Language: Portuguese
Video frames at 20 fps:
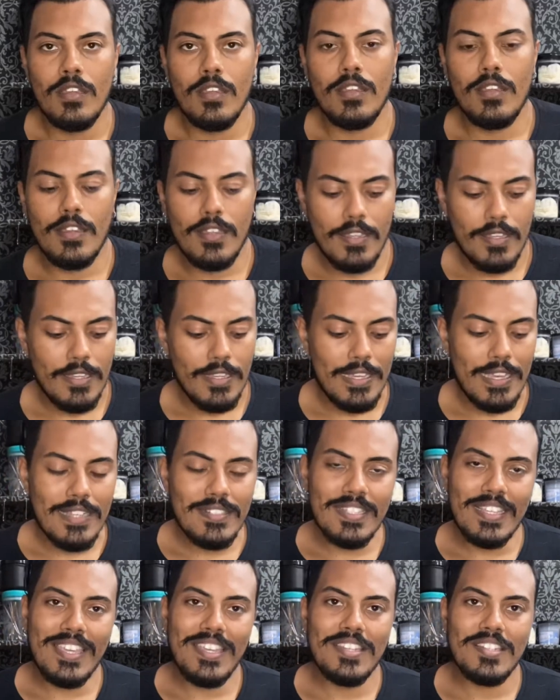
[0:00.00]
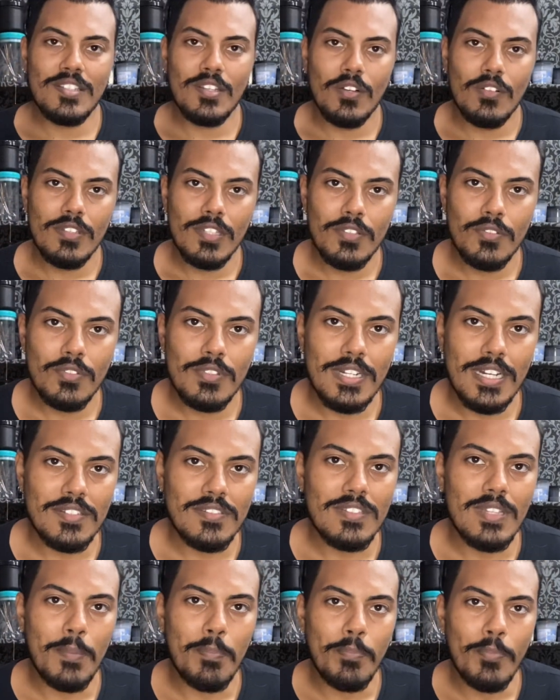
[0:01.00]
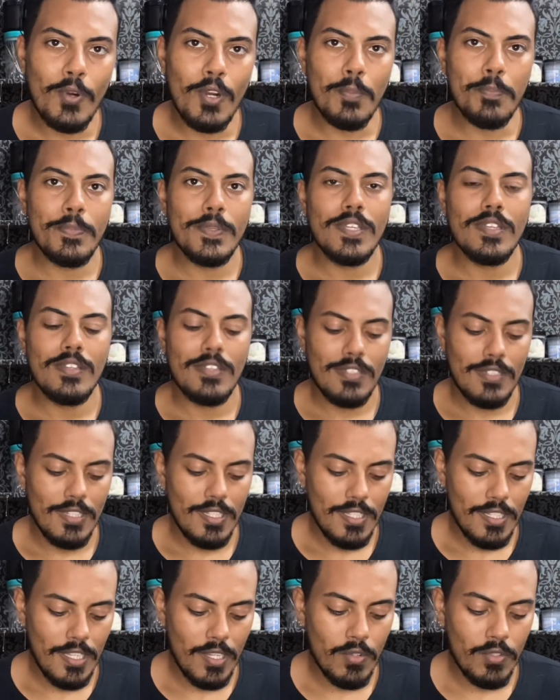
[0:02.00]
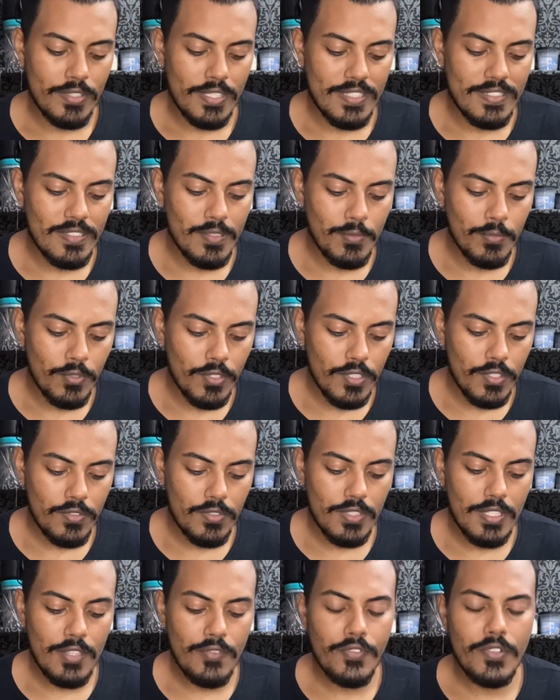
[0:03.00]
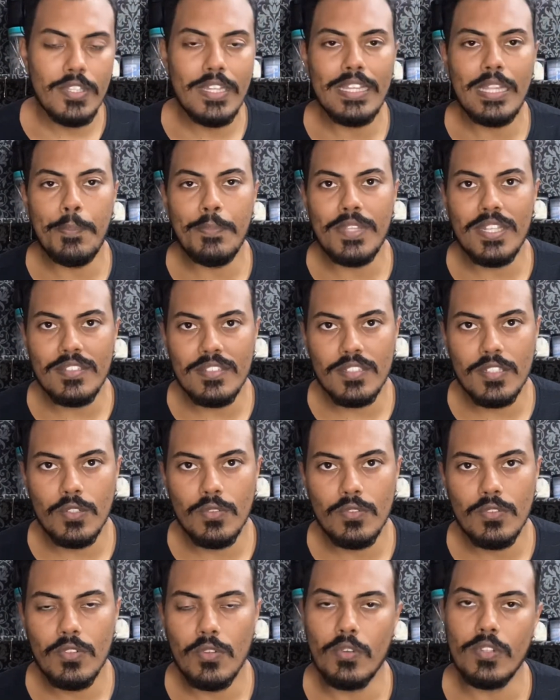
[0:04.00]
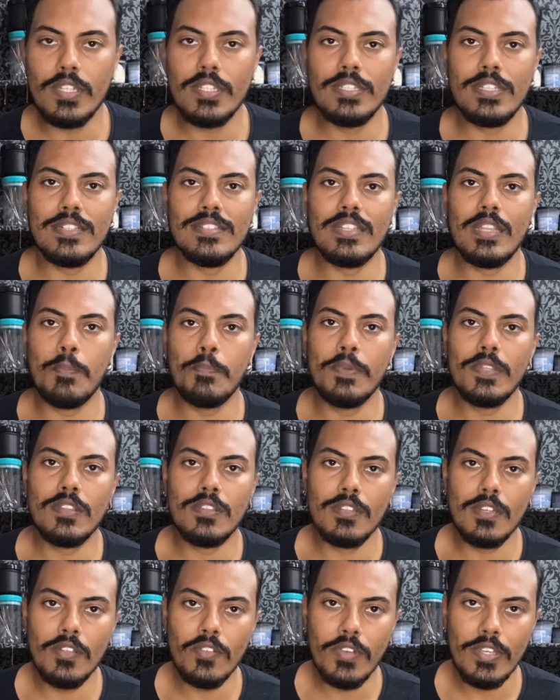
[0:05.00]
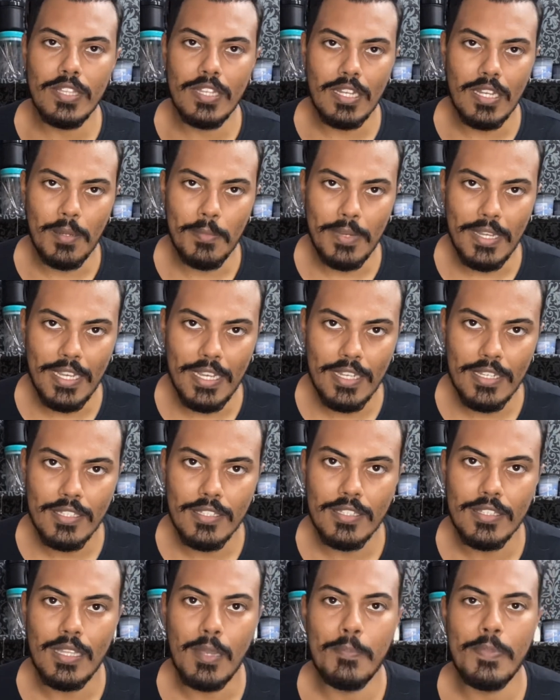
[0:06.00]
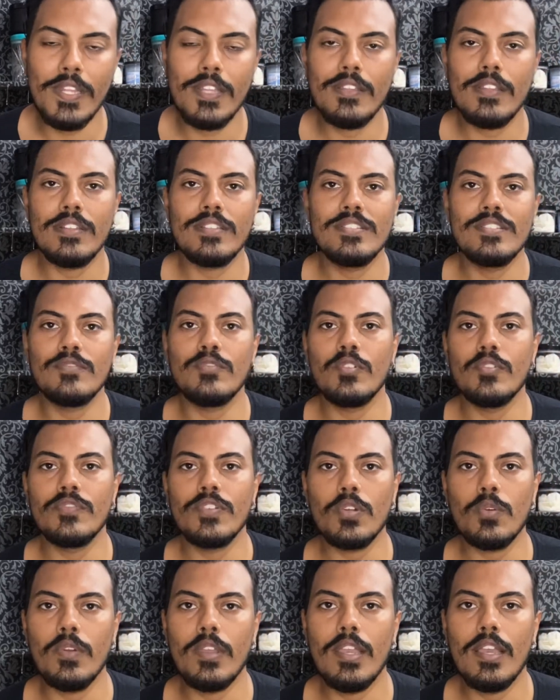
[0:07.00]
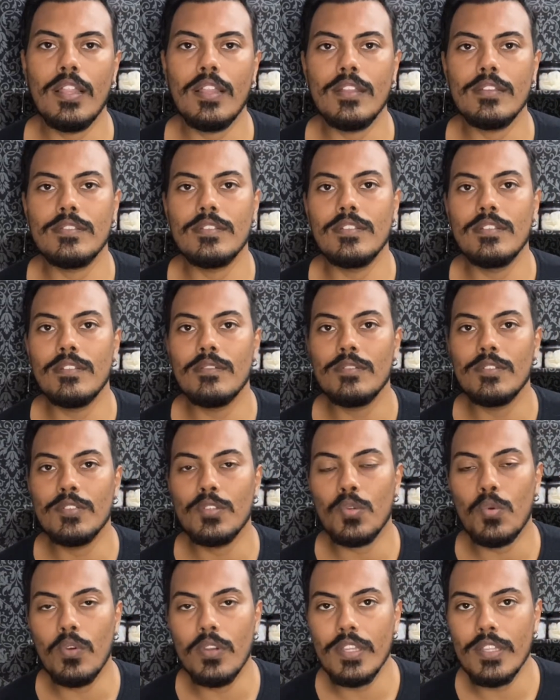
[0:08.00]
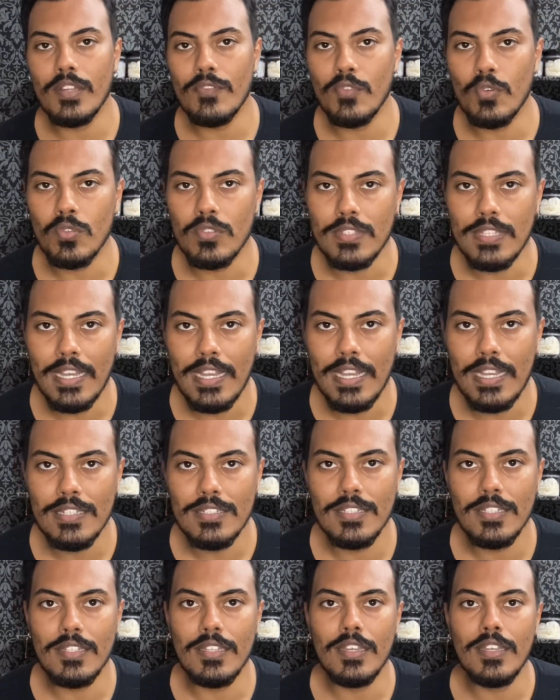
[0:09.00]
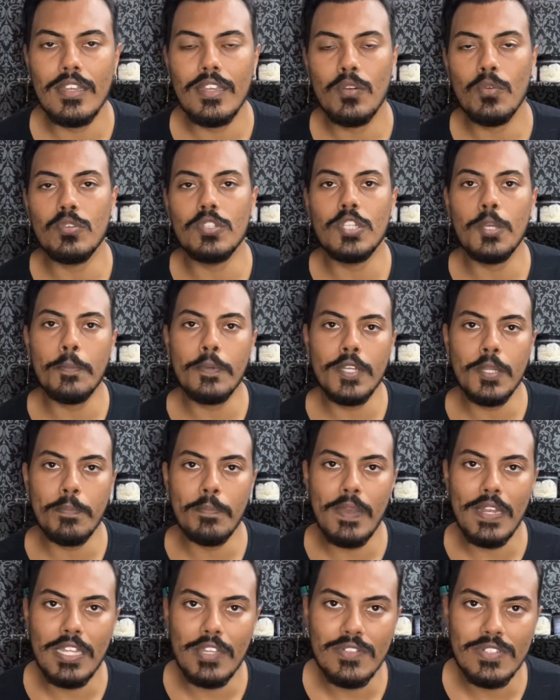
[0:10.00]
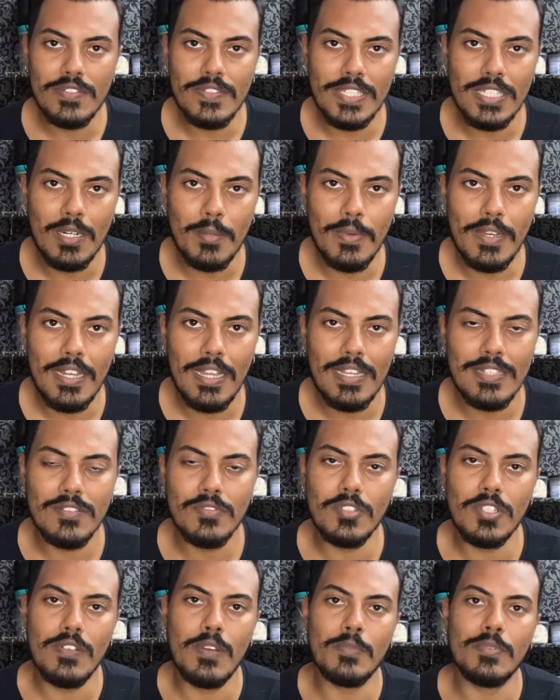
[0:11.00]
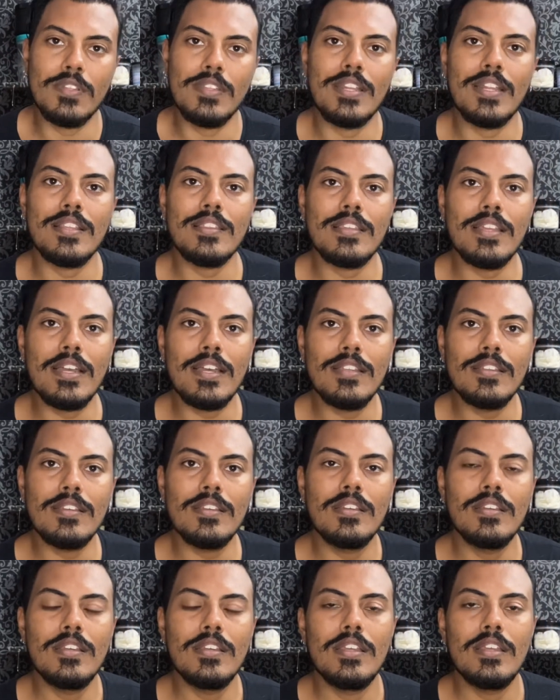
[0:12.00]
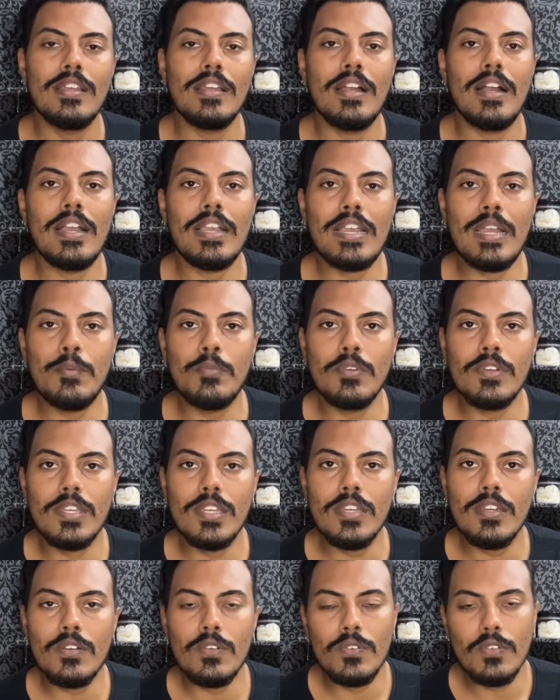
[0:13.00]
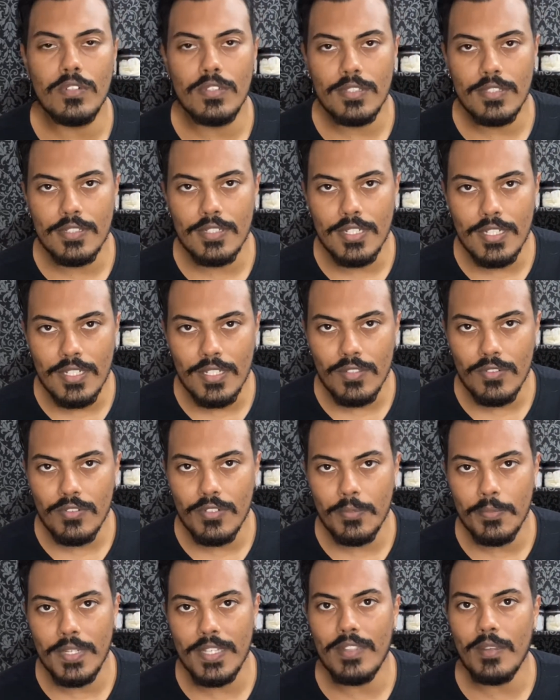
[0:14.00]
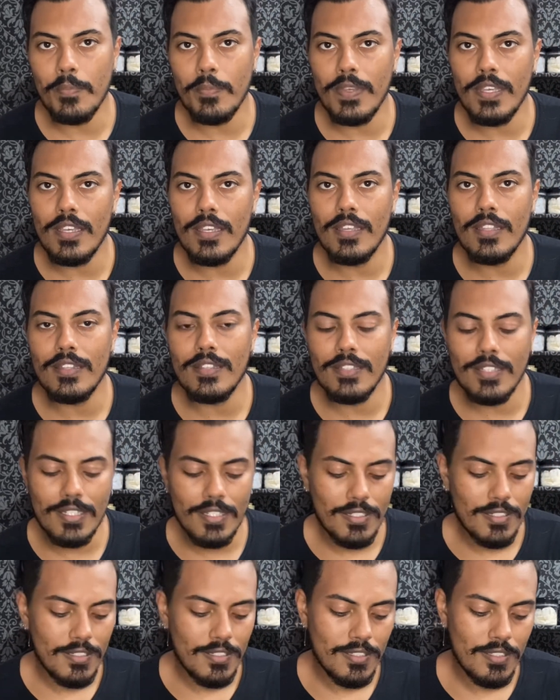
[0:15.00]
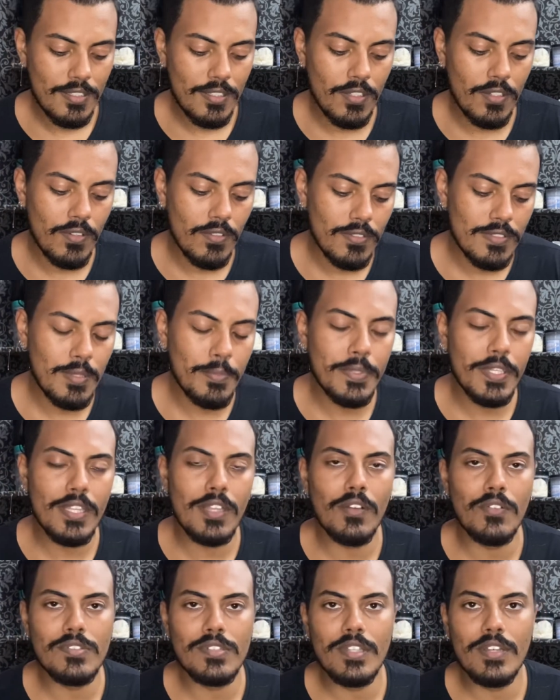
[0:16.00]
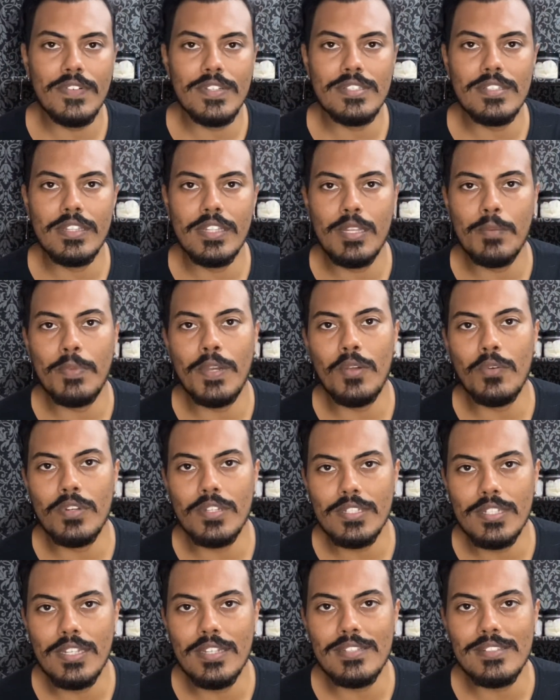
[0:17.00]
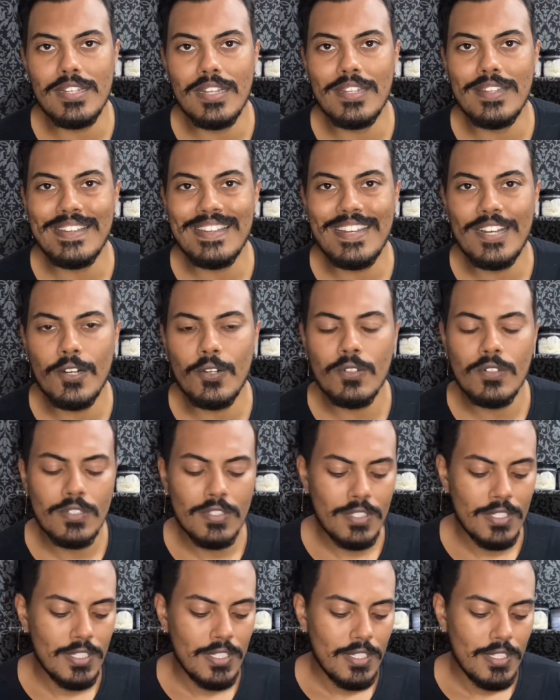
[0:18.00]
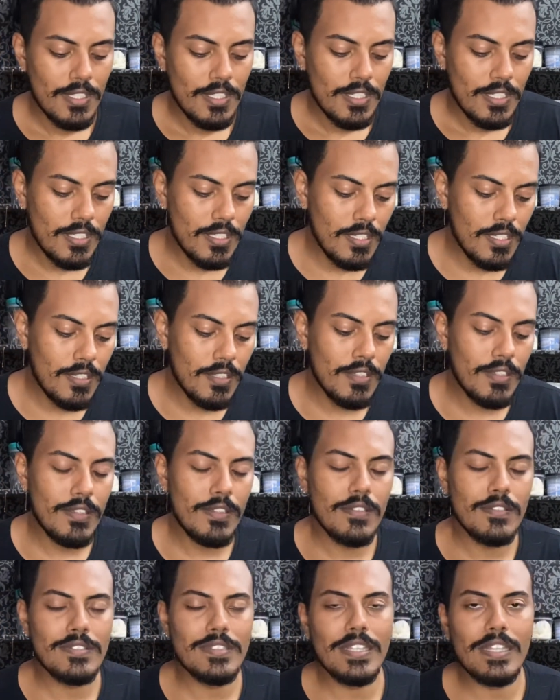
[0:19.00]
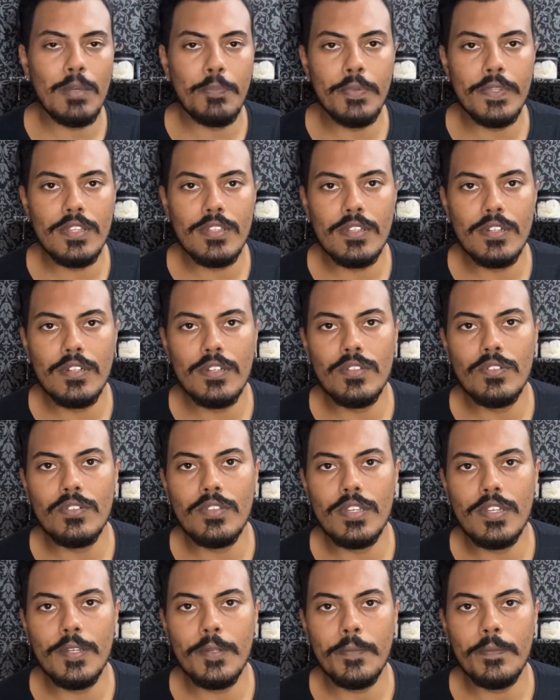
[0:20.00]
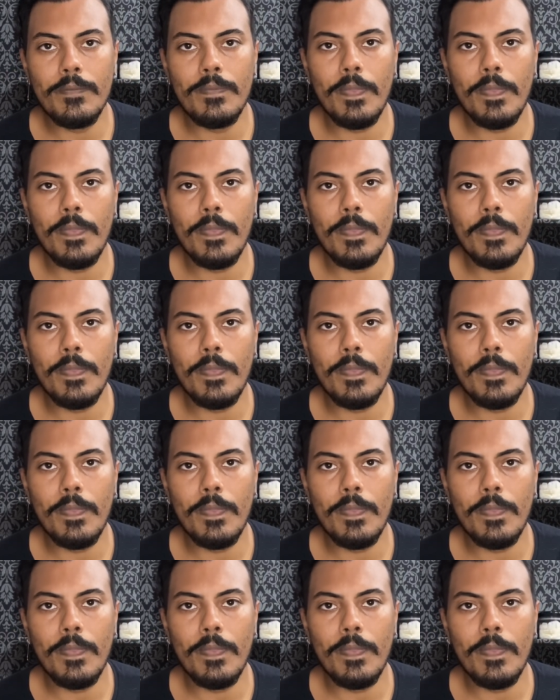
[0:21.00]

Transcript: É, essa questão né, do traço da pop né, acontece muito devido à adaptação. Quando a gente está se adaptando ainda com a máquina, está aprendendo a desenvolver com ela, escolhendo a voltagem, né? O tipo de pele que você vai trabalhar, se não tiver muito hidratada, acaba o quê? Cortando demais a pele, né? Então sempre está usando a vaselina para a agulha deslizar legal e se adaptando, né?